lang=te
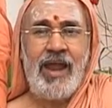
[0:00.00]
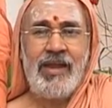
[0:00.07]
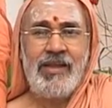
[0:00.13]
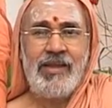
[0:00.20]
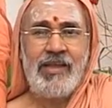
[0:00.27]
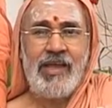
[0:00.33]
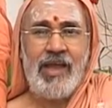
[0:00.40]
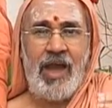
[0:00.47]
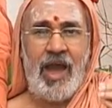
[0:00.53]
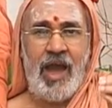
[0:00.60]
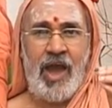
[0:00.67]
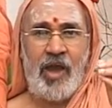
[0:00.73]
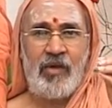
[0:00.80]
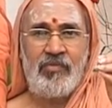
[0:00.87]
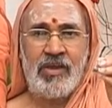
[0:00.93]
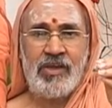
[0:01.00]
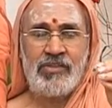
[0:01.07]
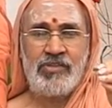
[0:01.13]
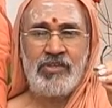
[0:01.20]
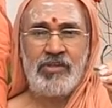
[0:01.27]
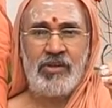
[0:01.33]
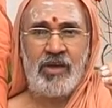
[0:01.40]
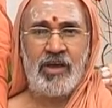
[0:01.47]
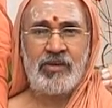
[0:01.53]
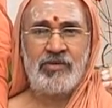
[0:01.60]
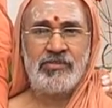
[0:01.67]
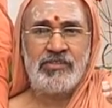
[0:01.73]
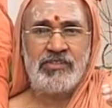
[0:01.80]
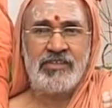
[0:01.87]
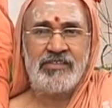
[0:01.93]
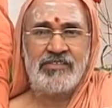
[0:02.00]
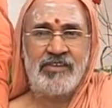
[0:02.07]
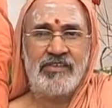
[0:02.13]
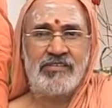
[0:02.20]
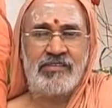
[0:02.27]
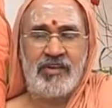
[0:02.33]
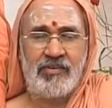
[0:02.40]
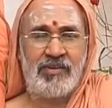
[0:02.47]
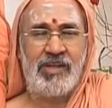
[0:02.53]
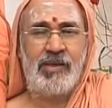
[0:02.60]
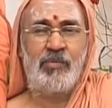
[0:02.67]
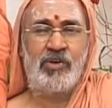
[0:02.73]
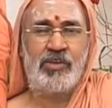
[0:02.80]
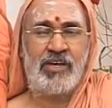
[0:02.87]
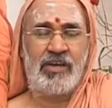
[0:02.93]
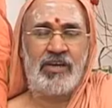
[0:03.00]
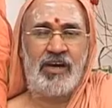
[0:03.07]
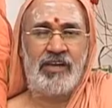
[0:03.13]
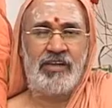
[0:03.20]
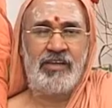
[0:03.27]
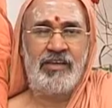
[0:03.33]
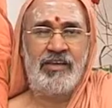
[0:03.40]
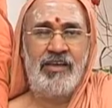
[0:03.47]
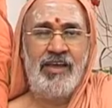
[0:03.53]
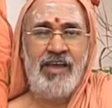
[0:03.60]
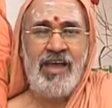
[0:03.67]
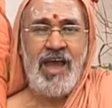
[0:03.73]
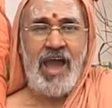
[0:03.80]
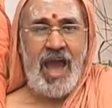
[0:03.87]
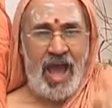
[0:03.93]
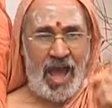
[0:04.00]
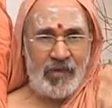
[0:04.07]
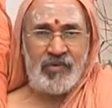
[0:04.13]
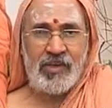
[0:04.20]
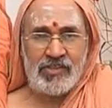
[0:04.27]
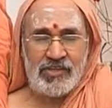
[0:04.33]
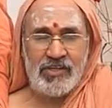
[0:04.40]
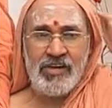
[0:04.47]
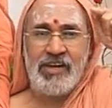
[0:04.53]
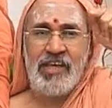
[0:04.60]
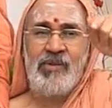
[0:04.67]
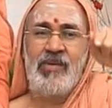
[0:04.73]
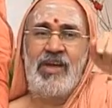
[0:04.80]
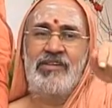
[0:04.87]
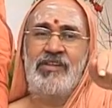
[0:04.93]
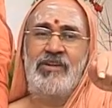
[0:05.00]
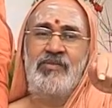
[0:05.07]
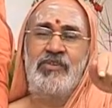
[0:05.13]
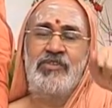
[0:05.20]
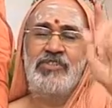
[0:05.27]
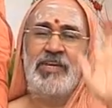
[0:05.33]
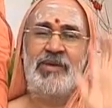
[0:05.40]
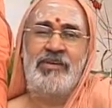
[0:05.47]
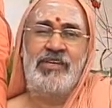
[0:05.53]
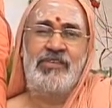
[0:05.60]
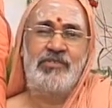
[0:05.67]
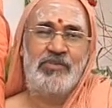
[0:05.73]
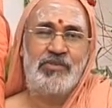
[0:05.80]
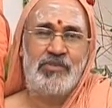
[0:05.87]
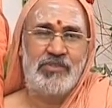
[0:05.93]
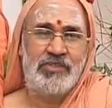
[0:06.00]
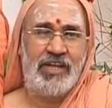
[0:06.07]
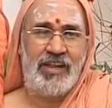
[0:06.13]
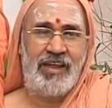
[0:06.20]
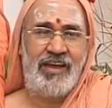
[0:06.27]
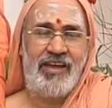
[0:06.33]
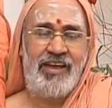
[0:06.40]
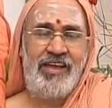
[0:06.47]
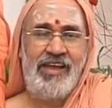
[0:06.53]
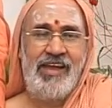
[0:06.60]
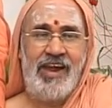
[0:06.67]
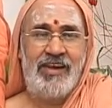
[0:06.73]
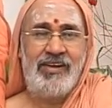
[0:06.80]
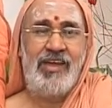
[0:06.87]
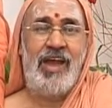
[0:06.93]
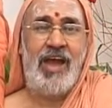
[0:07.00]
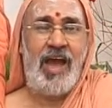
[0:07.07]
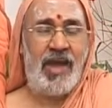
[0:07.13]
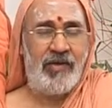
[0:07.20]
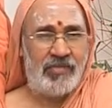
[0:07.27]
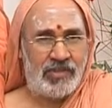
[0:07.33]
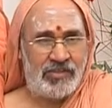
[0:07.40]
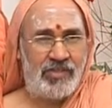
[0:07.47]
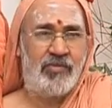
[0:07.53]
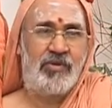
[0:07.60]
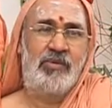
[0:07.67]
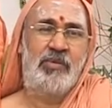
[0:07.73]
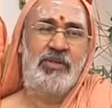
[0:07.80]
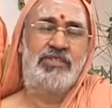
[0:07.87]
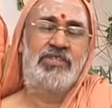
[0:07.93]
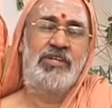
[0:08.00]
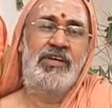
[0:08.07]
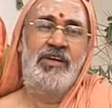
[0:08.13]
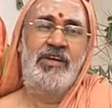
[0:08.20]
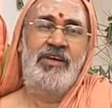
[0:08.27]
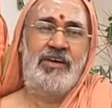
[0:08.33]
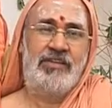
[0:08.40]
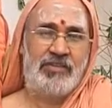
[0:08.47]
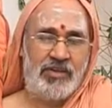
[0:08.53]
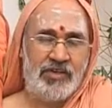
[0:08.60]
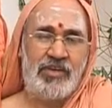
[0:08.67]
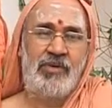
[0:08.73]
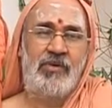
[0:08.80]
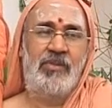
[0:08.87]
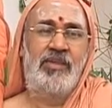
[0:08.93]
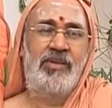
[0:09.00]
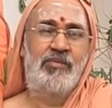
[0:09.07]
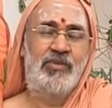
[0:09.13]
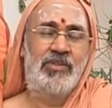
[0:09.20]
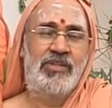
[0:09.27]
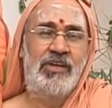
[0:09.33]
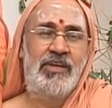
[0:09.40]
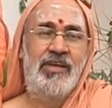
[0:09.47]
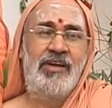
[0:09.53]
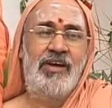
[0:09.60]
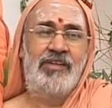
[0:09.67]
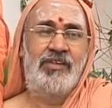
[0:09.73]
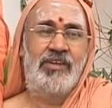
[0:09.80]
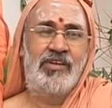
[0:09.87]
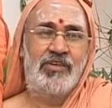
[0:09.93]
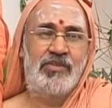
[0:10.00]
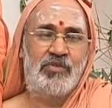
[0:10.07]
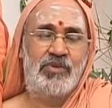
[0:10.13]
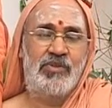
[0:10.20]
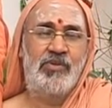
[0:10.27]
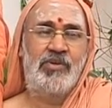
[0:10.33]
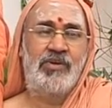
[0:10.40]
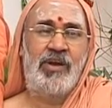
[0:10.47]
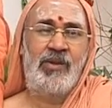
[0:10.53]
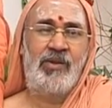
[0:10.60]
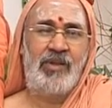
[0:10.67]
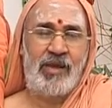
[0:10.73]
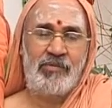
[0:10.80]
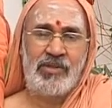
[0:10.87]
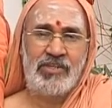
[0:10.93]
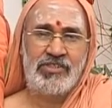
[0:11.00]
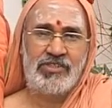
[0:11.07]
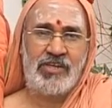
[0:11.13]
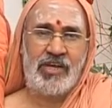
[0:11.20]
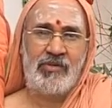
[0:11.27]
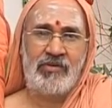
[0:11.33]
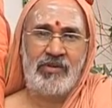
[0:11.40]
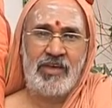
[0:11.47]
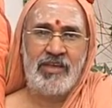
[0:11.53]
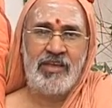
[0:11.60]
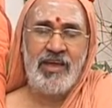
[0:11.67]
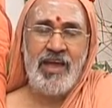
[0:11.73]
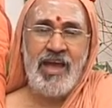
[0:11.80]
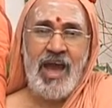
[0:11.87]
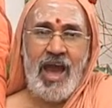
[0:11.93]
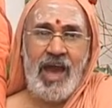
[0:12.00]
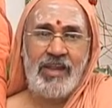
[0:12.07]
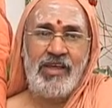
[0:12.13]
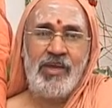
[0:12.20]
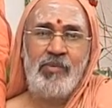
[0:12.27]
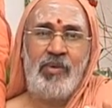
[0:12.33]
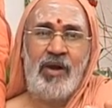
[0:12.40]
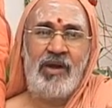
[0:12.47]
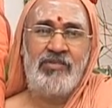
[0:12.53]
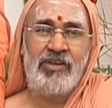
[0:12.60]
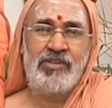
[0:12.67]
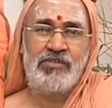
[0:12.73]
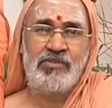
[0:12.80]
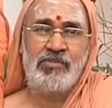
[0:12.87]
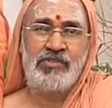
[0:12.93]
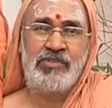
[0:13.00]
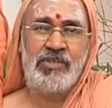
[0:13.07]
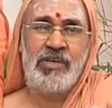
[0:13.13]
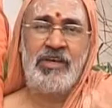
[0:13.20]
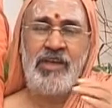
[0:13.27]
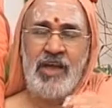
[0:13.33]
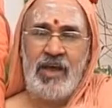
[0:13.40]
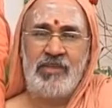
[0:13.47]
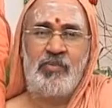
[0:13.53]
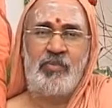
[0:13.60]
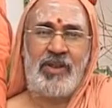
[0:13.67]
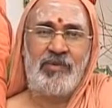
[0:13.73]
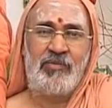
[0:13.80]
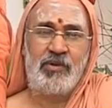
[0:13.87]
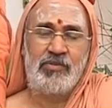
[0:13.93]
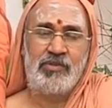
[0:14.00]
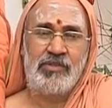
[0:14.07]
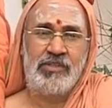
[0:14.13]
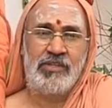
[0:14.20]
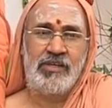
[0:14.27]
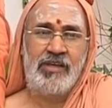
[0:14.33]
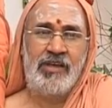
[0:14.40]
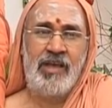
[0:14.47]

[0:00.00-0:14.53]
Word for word: అంటే ఆ వ్యక్తి నాకు చేసే సేవనే ముఖ్యం కానీ ఆ వ్యక్తిని నేను నా తరఫు నుంచి ఏమైనా చూస్తున్నానా అంటే ఆ వ్యక్తి ఒక మనిషే అతనికి హృదయం ఉంది అతనికి సుఖదుఖాలు లాభనష్టాలు ఉన్నాయి అనే భావన చూస్తే అది ప్రేమ అవుతుంది